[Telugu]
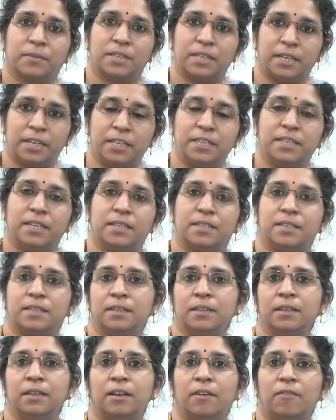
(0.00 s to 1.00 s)

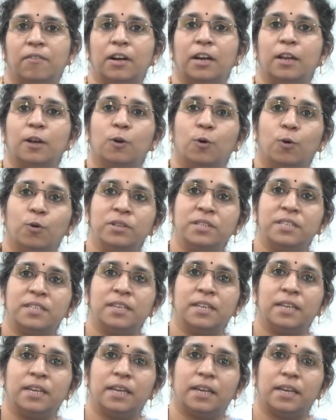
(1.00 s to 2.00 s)
సిటిజన్స్ వాళ్ళ
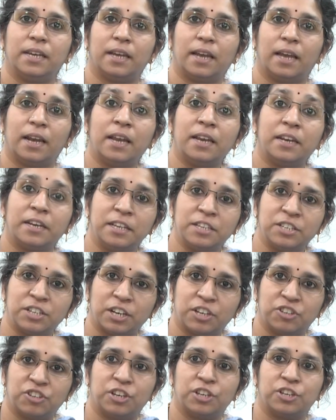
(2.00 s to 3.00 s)
లోన్స్ని ఎలా
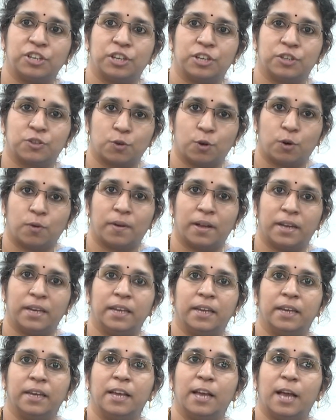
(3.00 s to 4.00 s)
రీస్ట్రక్చర్
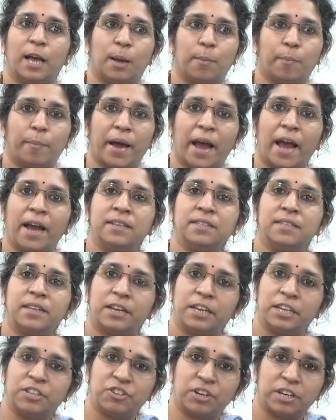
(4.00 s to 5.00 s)
చేసుకోవాలి బ్యాంక్స్
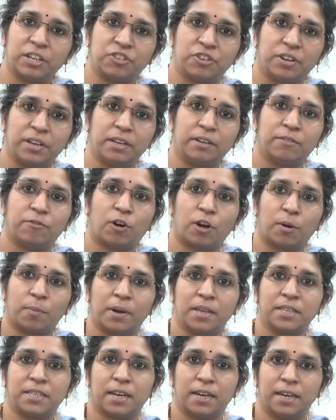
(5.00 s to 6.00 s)
రీస్ట్రక్చరింగ్
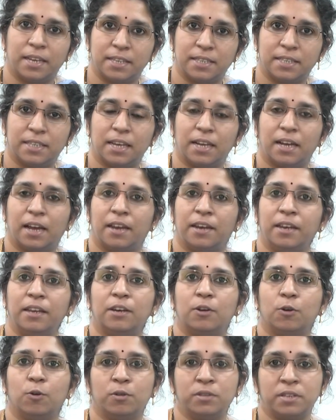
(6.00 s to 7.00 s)
ఫార్ములాస్ అన్నీ ఇస్తే కానీ
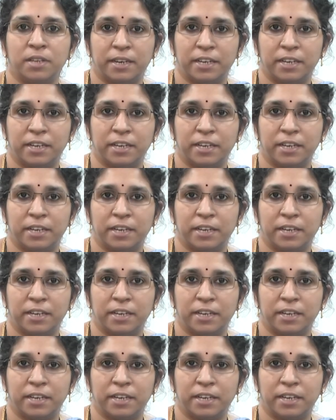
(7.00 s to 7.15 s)
లోన్స్